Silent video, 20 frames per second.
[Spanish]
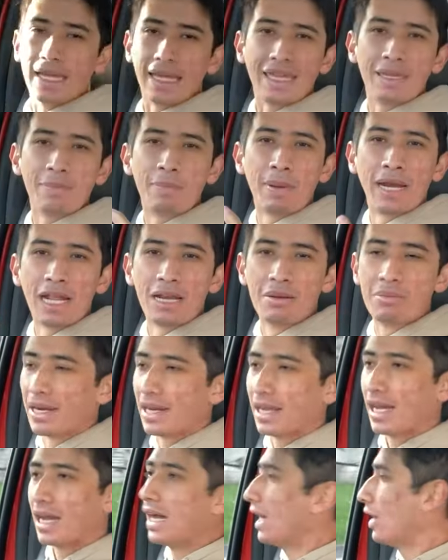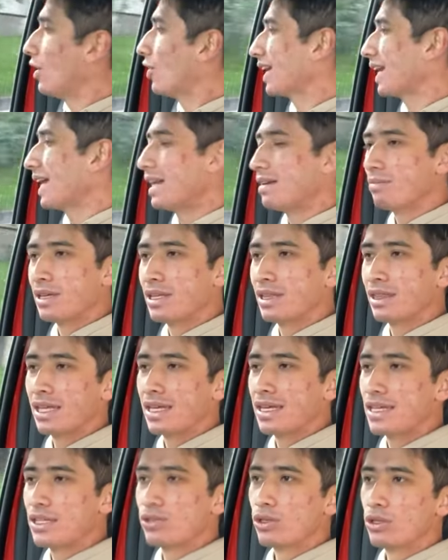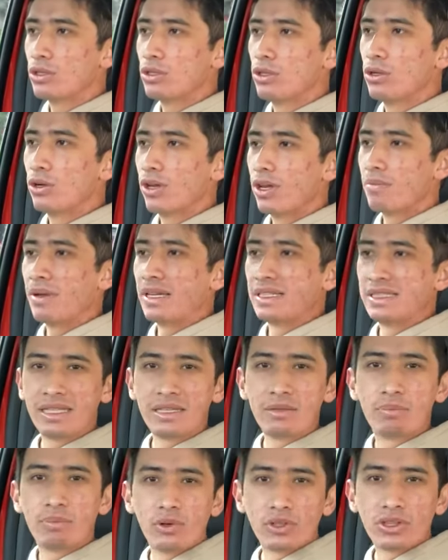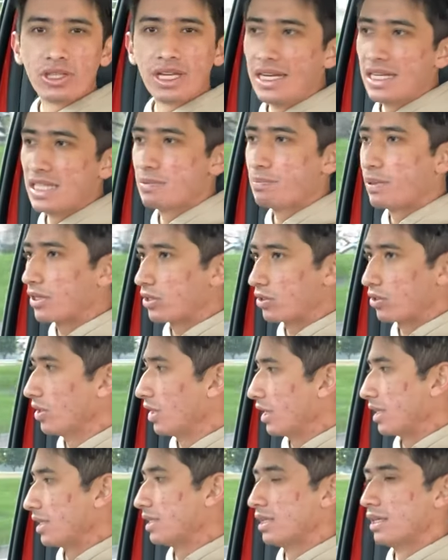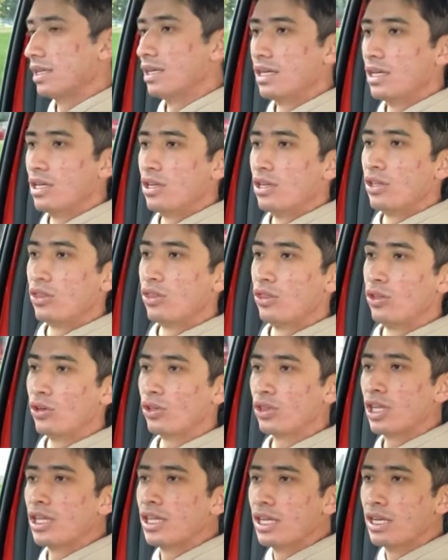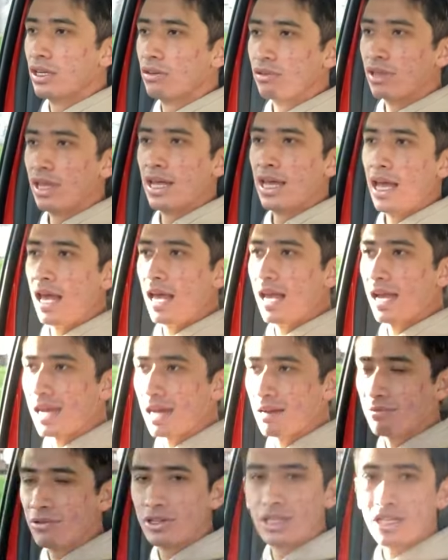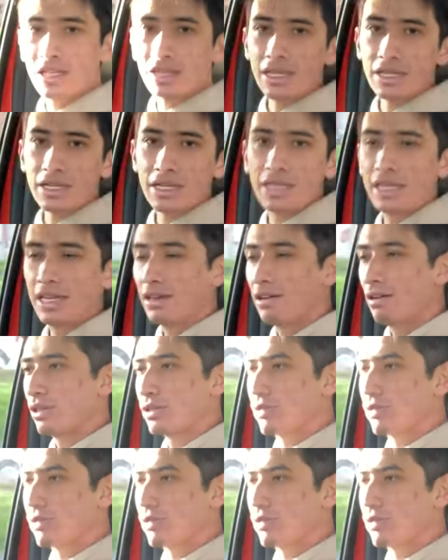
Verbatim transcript: Y para el mercado realmente eso es lo que más le importa a las personas no tener una camioneta que va a